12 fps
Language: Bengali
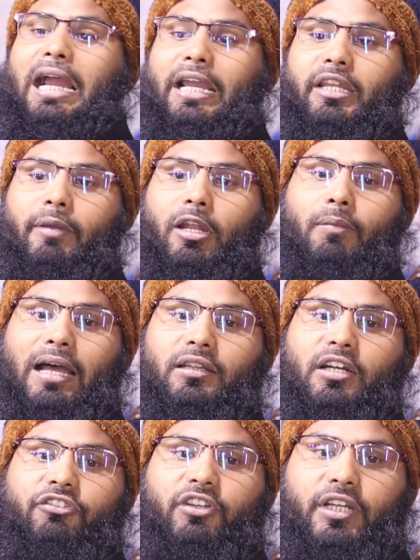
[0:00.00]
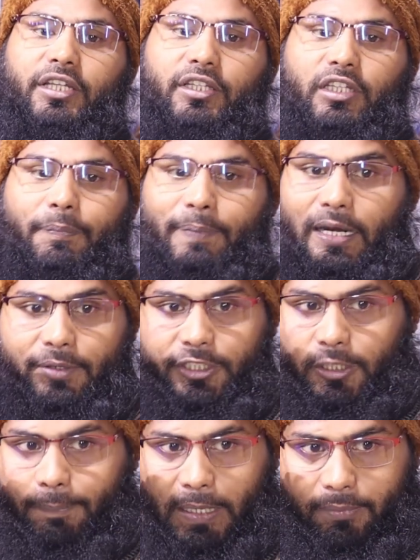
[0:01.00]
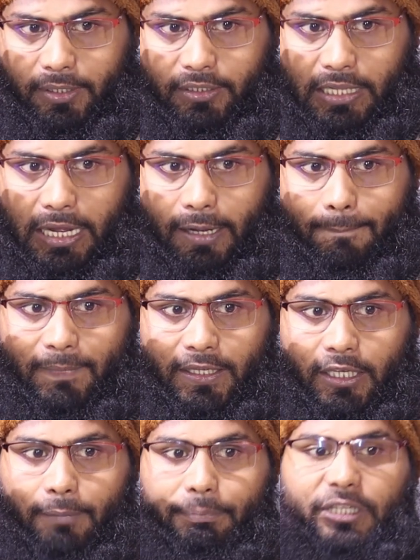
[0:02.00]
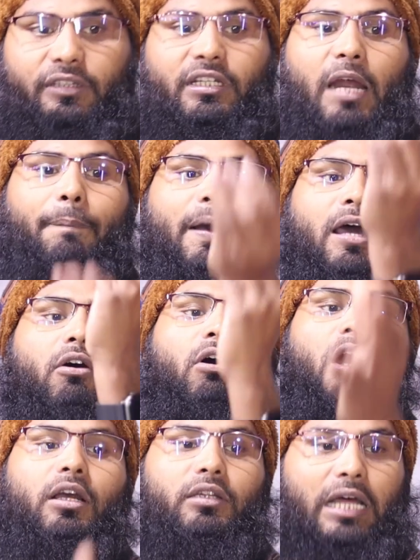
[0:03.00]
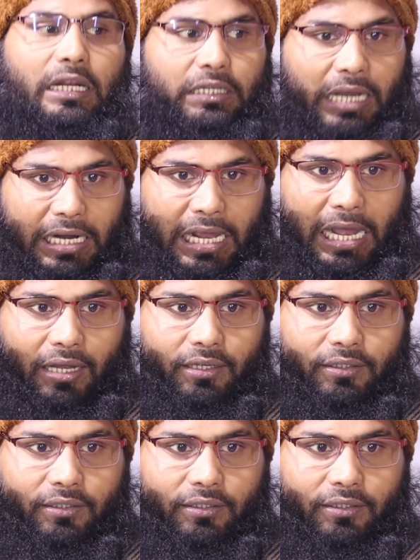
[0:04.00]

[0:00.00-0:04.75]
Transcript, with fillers: কাকে দেবেন মাদ্রাসাকে দিতে পারবেন কি পারবেন না ফিতরা পাওয়ার হকদার কারা